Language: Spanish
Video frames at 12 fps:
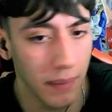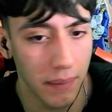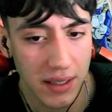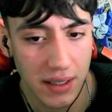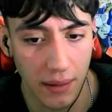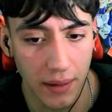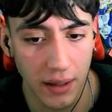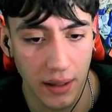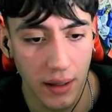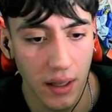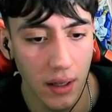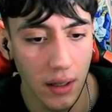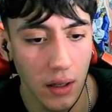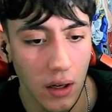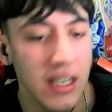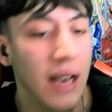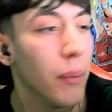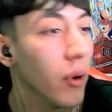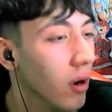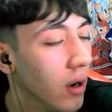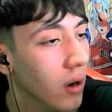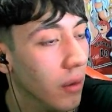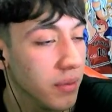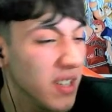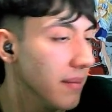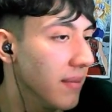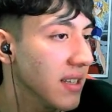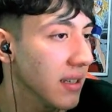básicamente. O sea, por lo. Sí,